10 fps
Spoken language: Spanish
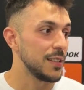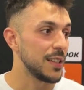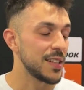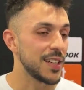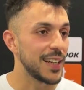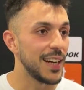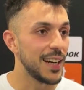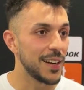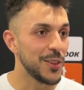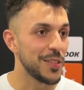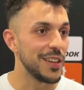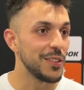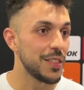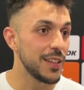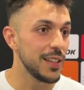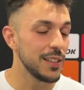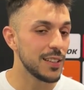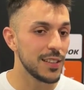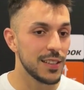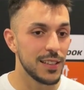intentar sacar 12 de 12,
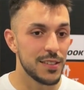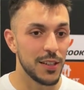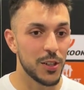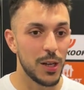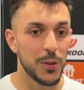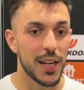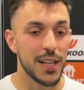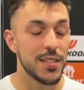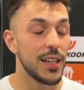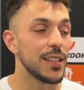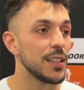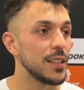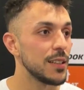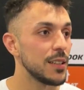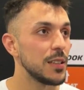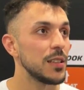que seguir con la buena racha y,